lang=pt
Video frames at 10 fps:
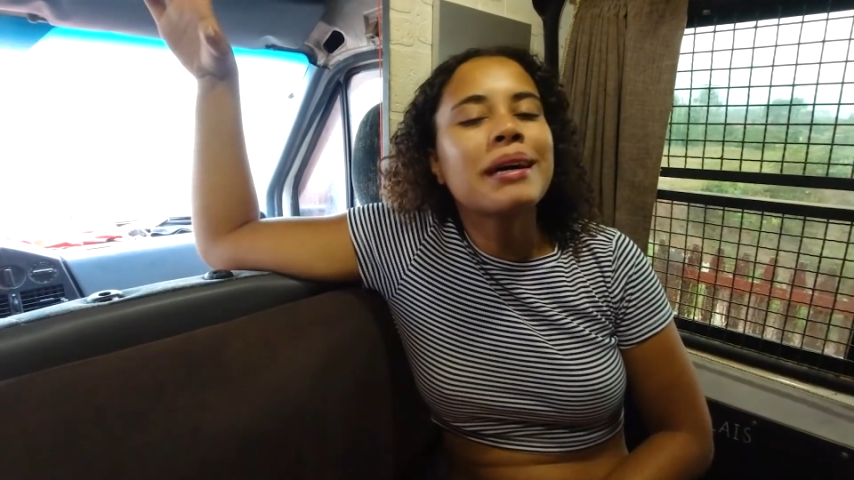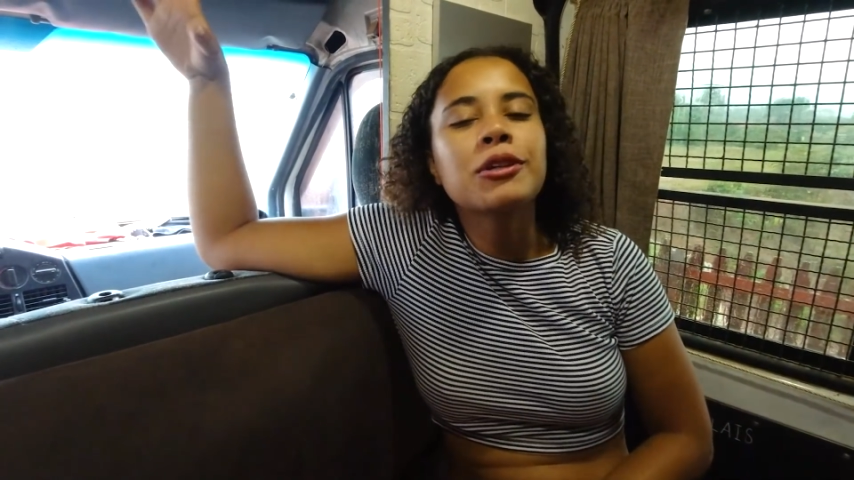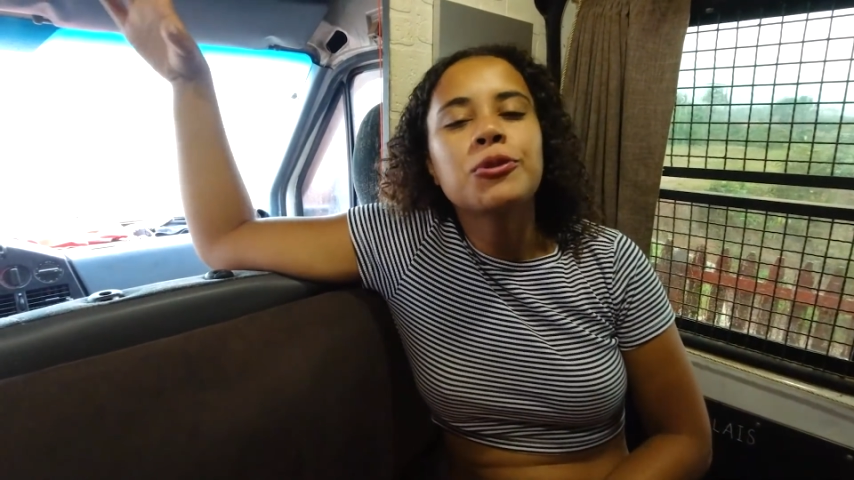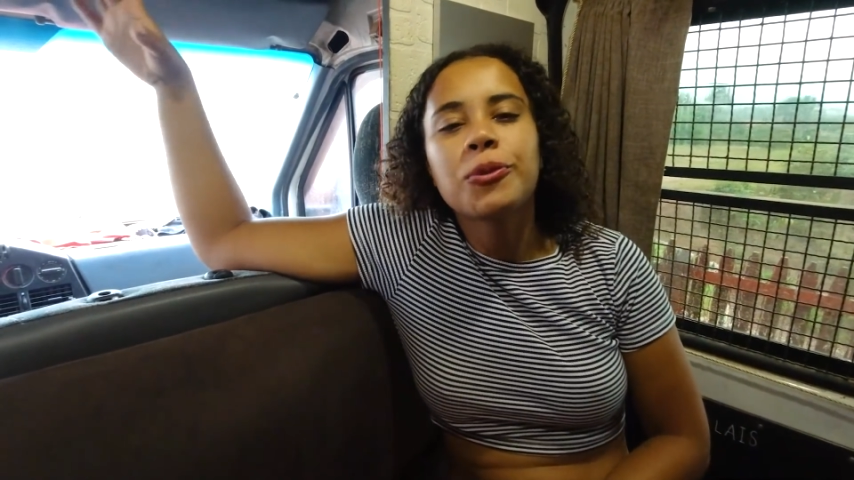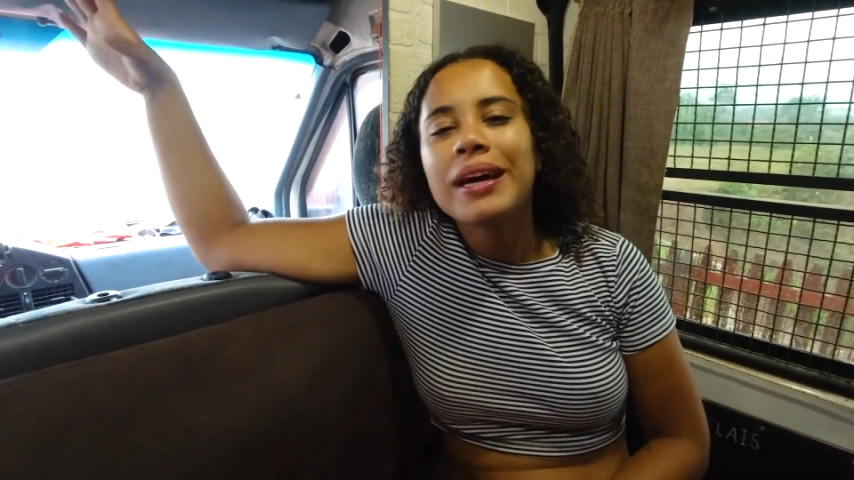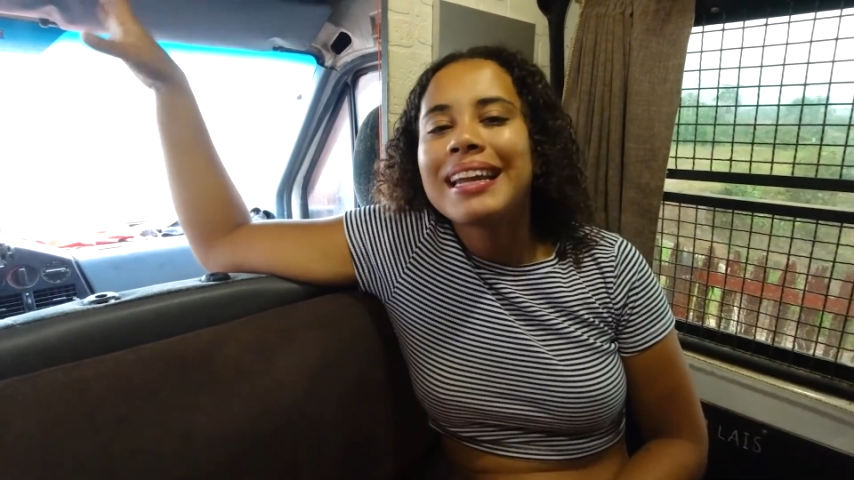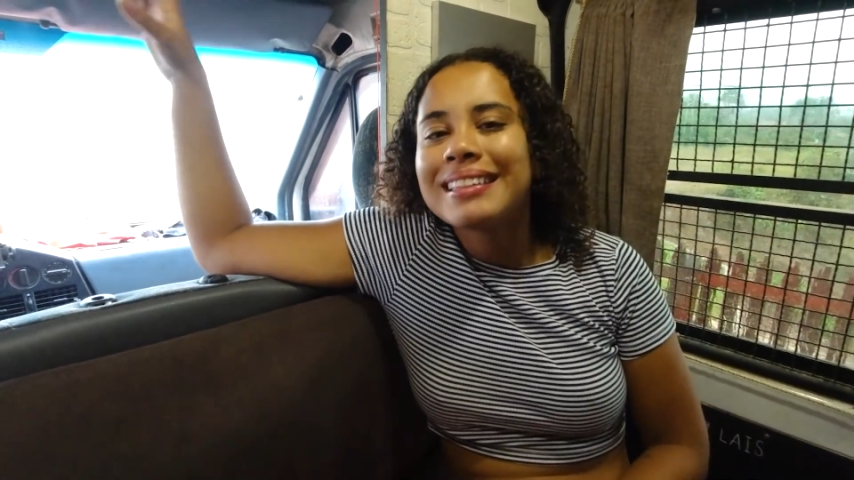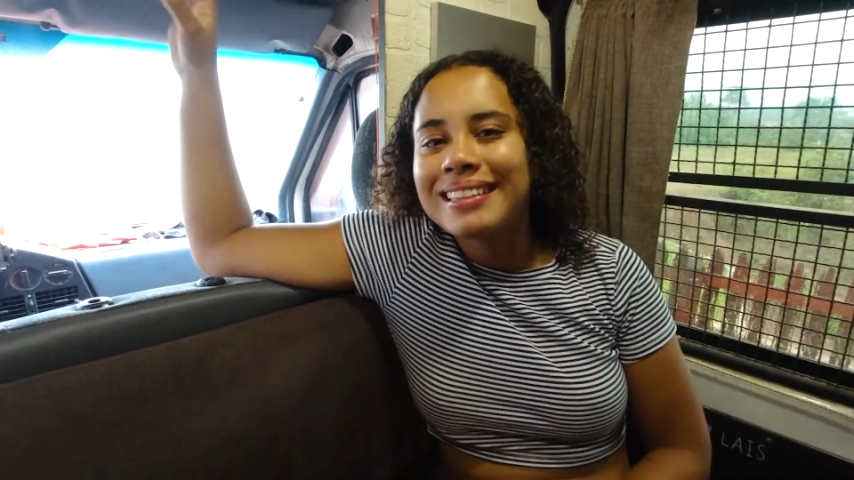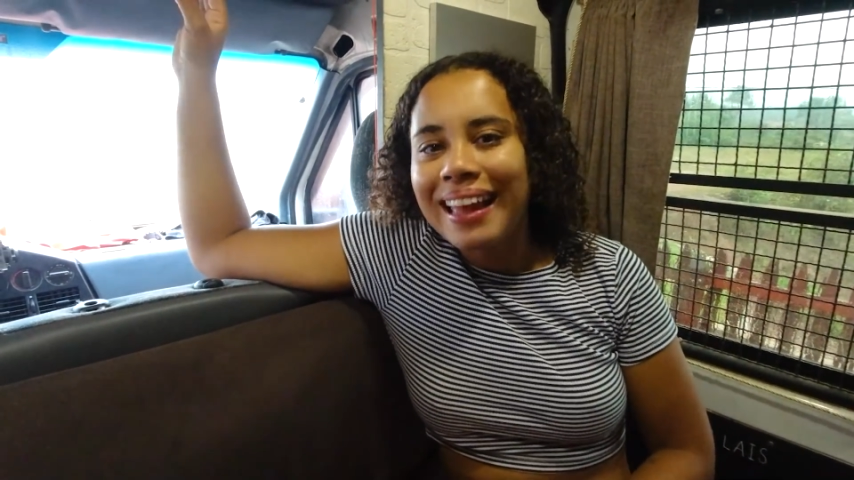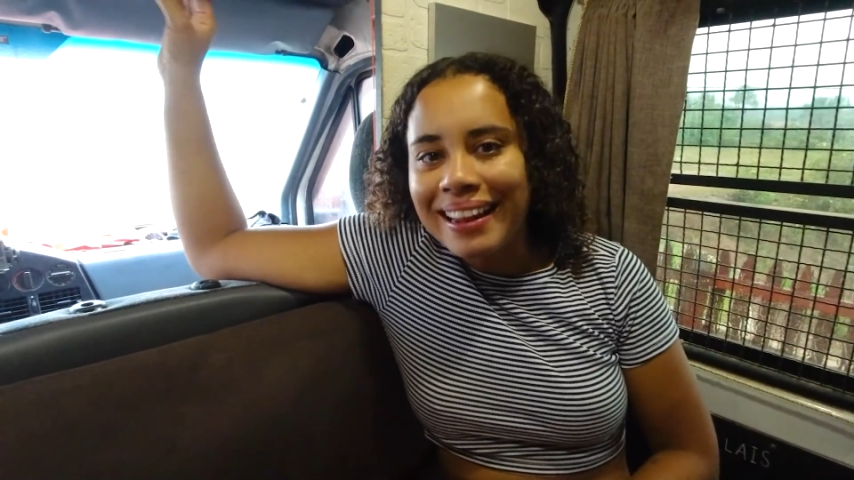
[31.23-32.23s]

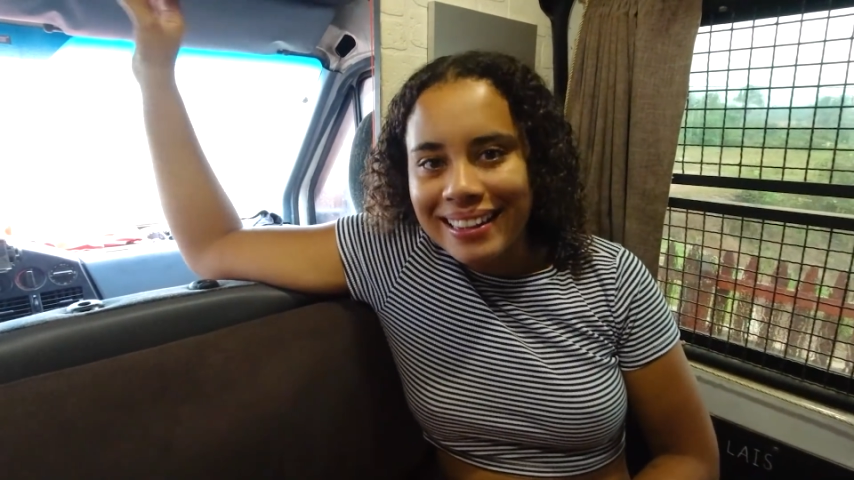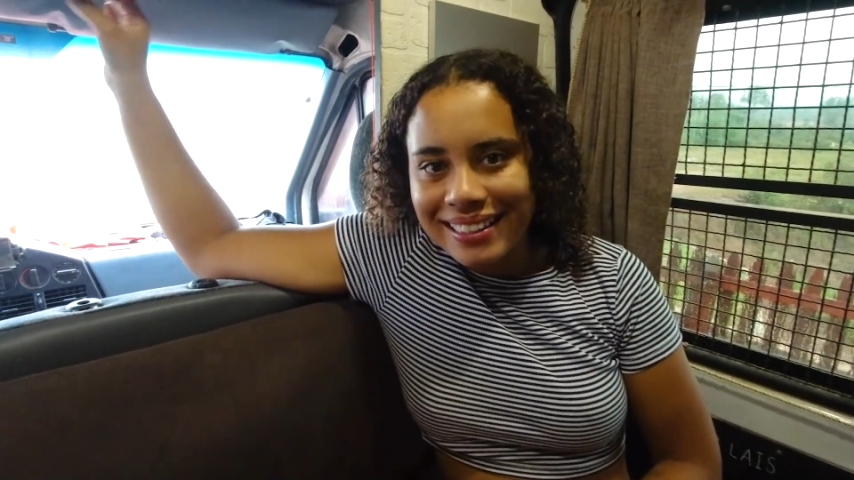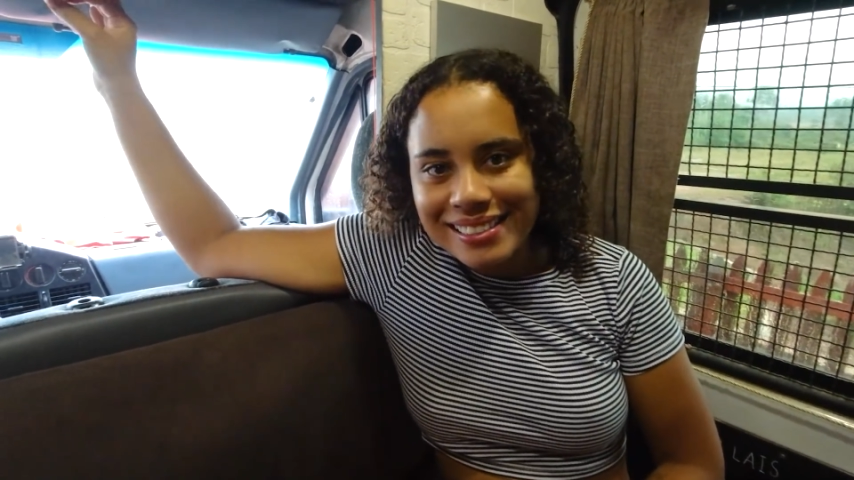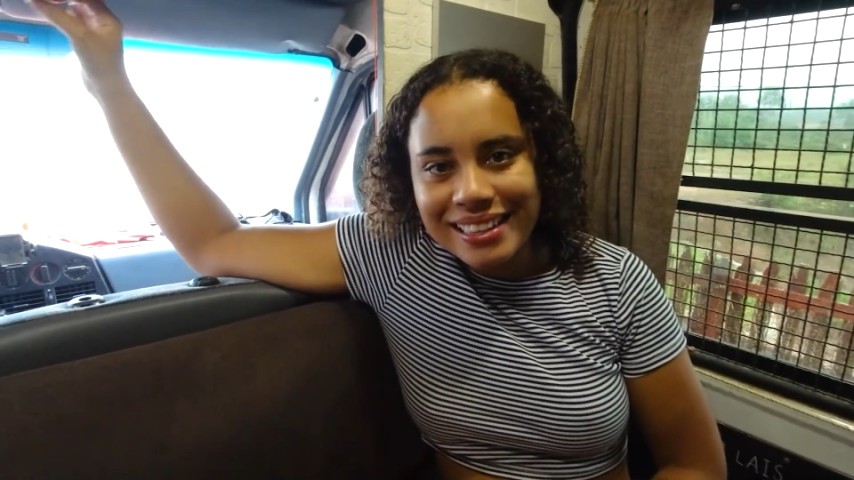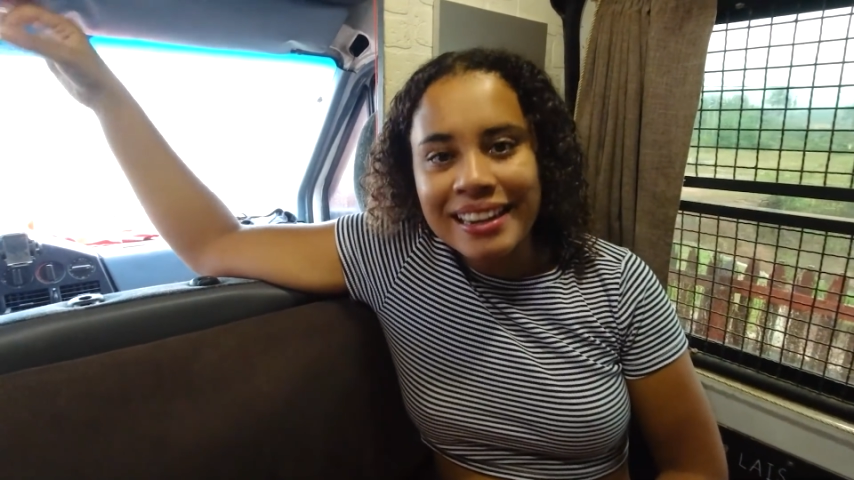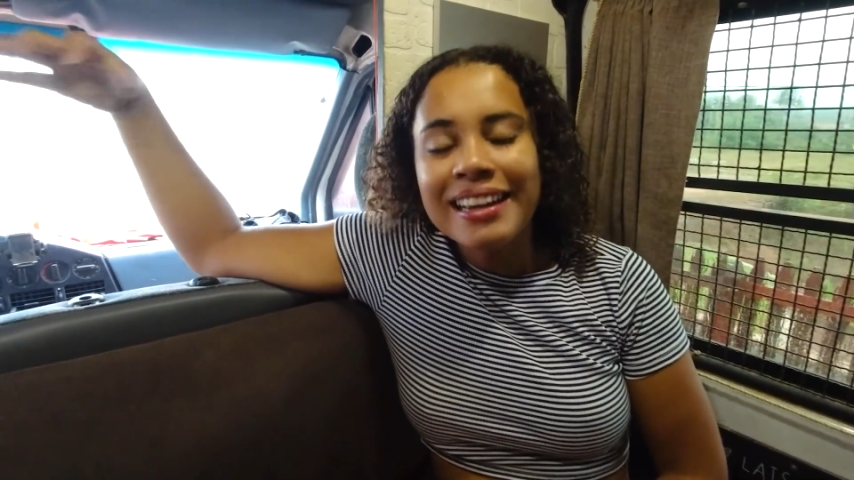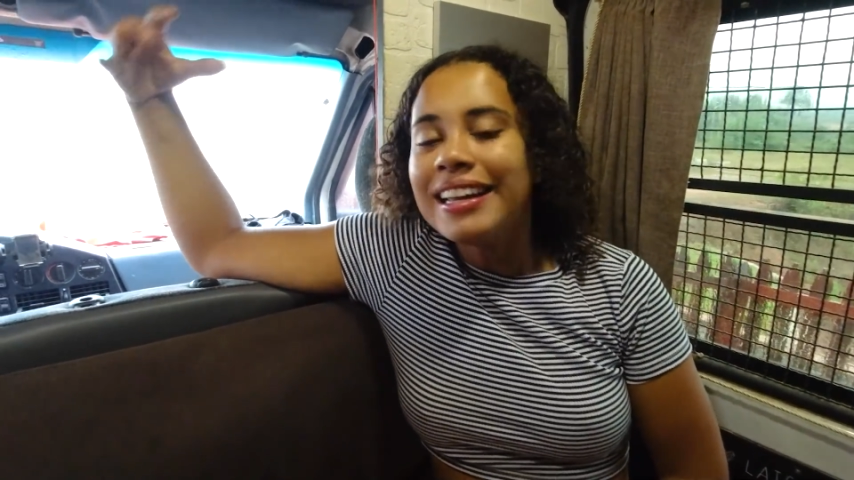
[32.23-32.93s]
cachoeira delícia,